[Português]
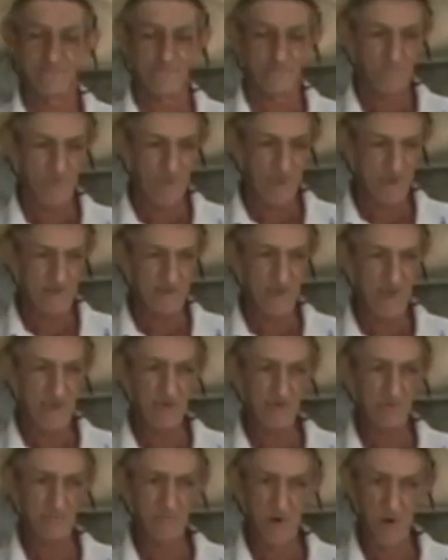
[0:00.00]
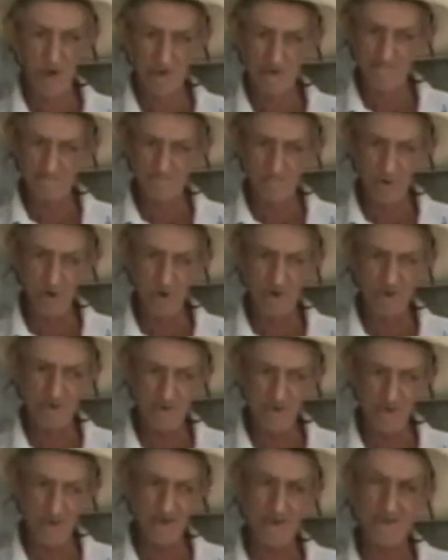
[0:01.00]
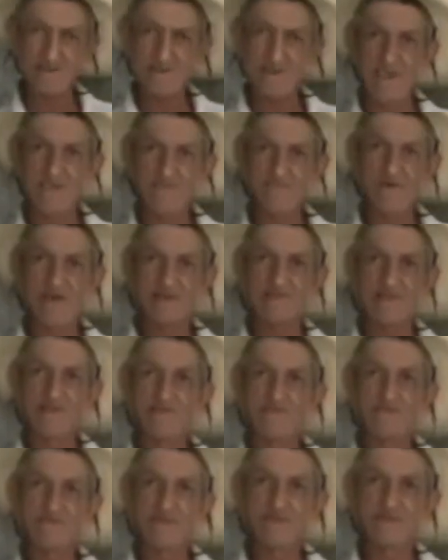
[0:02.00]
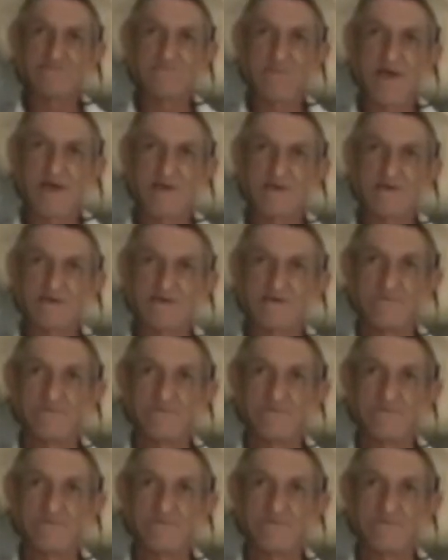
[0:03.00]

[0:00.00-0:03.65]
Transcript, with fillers: Peguei o molde de porqueira e saí fazendo o despacho.